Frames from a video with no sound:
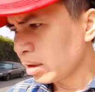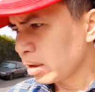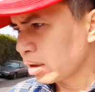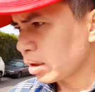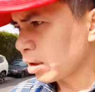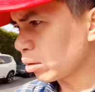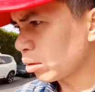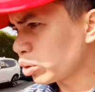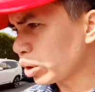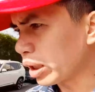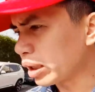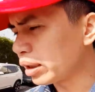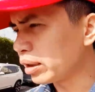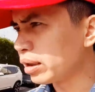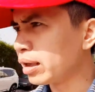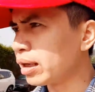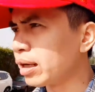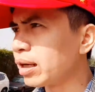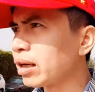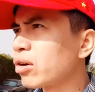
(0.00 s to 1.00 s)
Câu
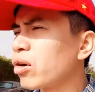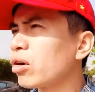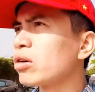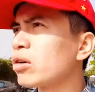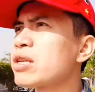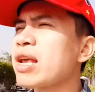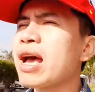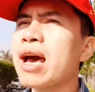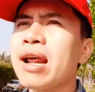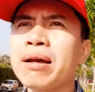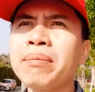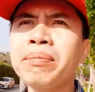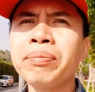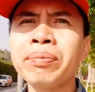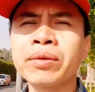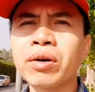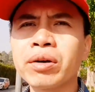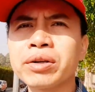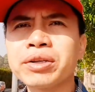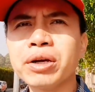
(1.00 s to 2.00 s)
chuyện à, còn xa lắm,
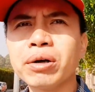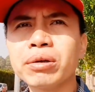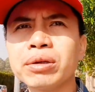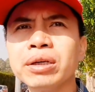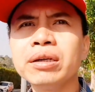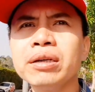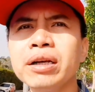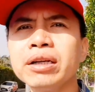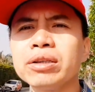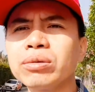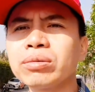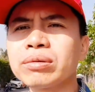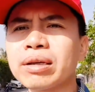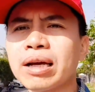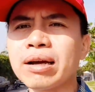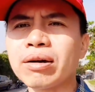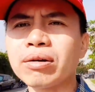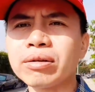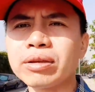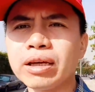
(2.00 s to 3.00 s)
còn nhiều thứ để chúng
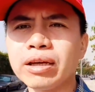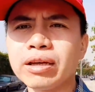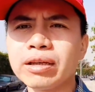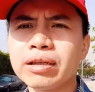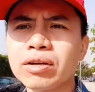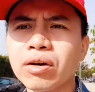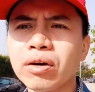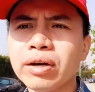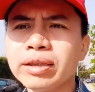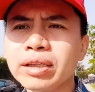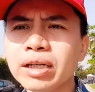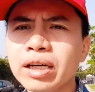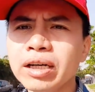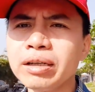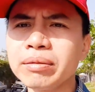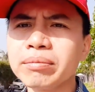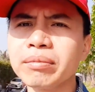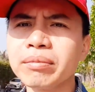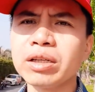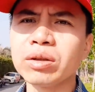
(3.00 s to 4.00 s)
ta có thể nói
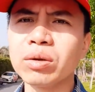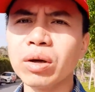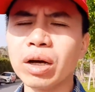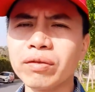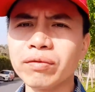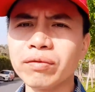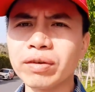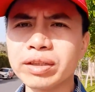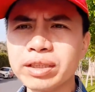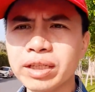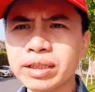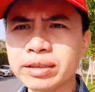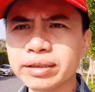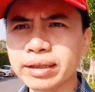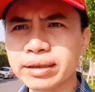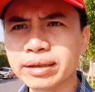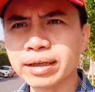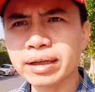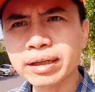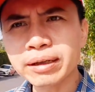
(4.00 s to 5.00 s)
tới, bình luận và chia
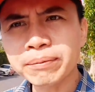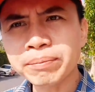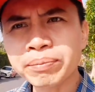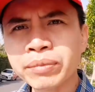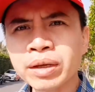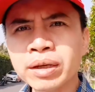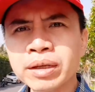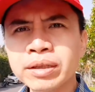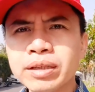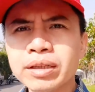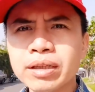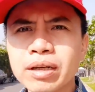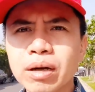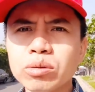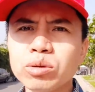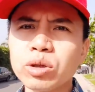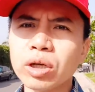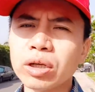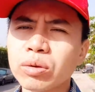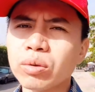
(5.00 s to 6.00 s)
sẻ tới. Nhưng
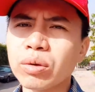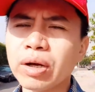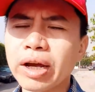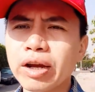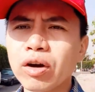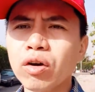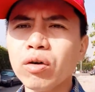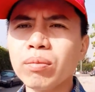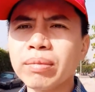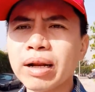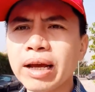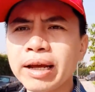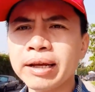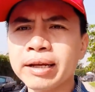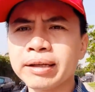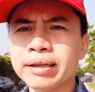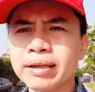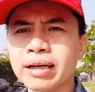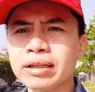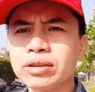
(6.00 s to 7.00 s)
câu chuyện của ngày hôm nay
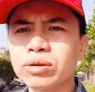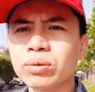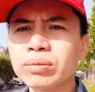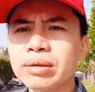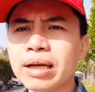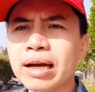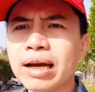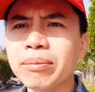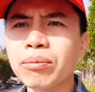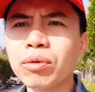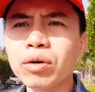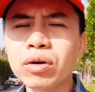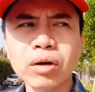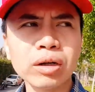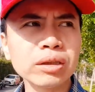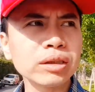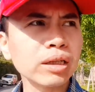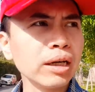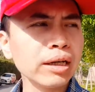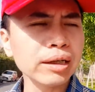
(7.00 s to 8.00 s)
là chúng ta muốn
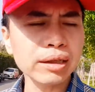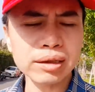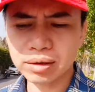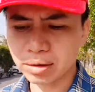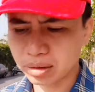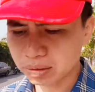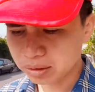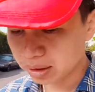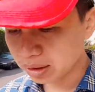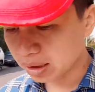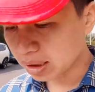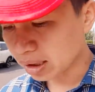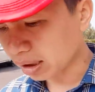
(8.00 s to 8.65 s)
nói tới đó chính là